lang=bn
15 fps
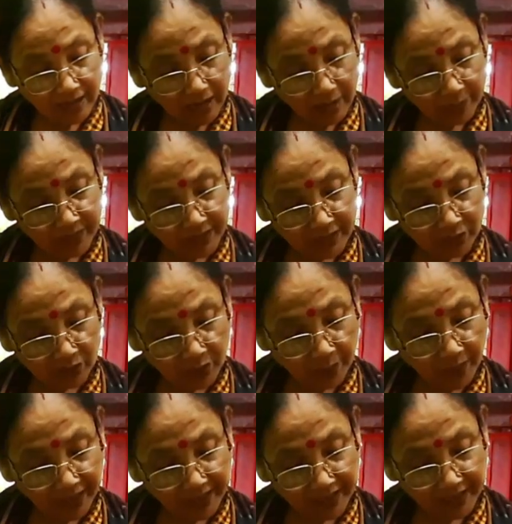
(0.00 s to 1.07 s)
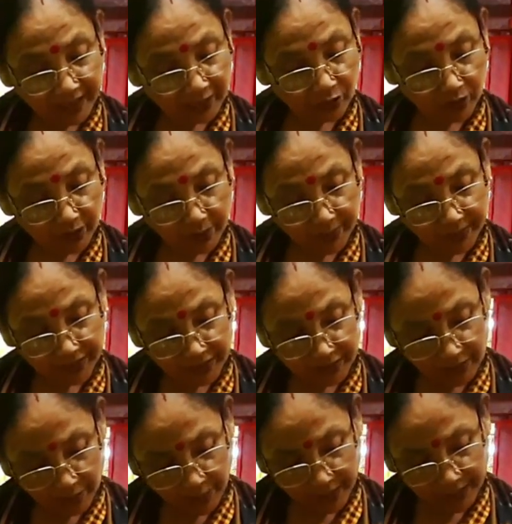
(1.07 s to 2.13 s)
আপনারা যদি পারেন একসঙ্গে বেটে
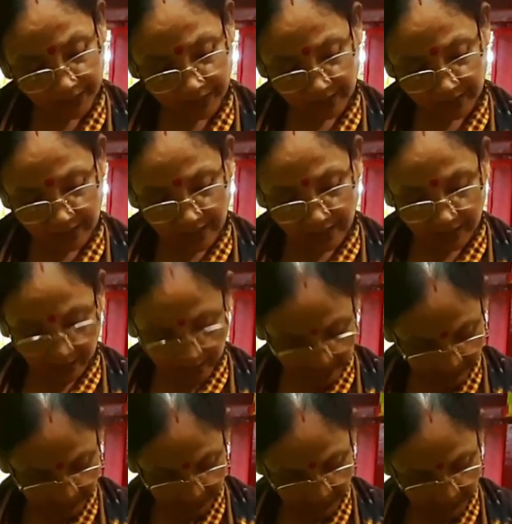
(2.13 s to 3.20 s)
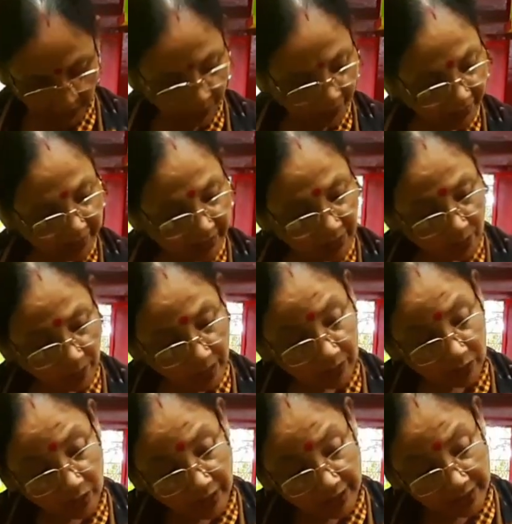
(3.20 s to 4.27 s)
নিতে পারেন আর শিলে বাটলেও
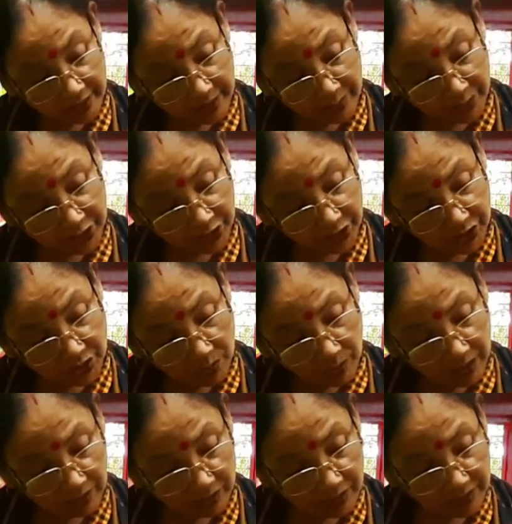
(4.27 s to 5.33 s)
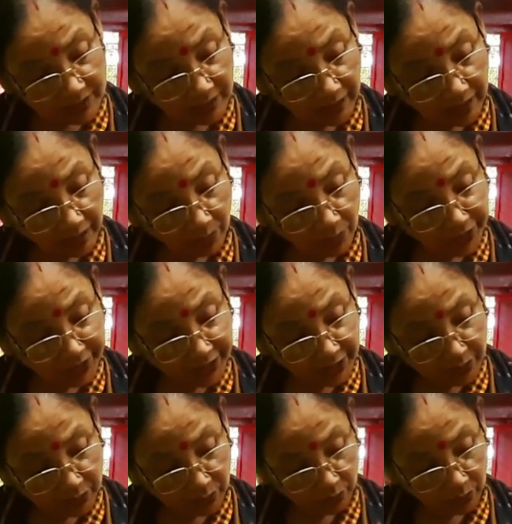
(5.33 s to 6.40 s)
ভালো হয় মিক্সিতেও ভালো হয়েছে খারাপ হয়নি
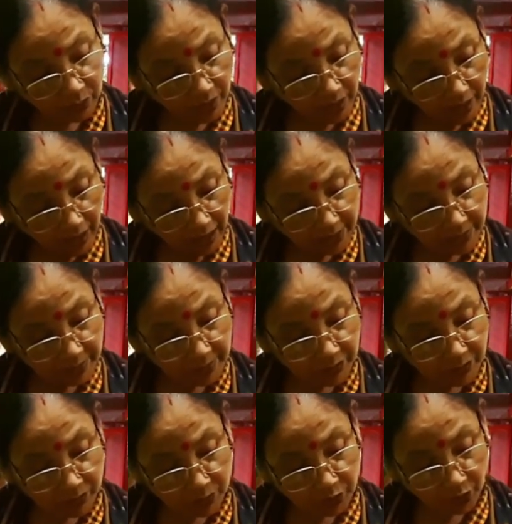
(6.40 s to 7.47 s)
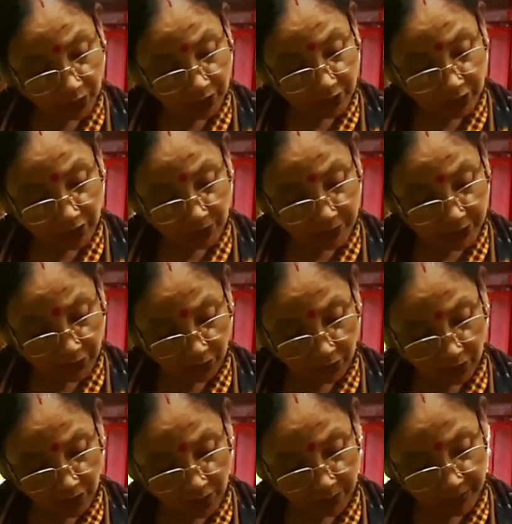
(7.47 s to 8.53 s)
কিন্তু আমি ভেবেছিলাম জল জল হবে জল
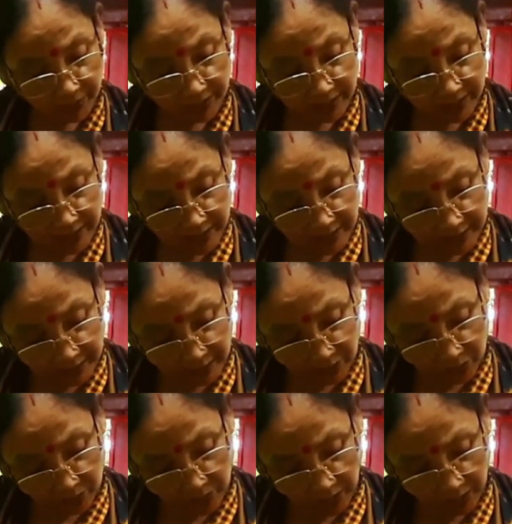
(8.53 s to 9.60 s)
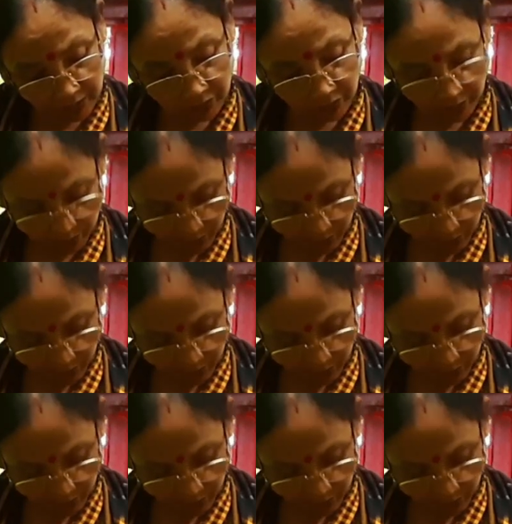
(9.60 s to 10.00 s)
গড়াবে কিন্তু না জল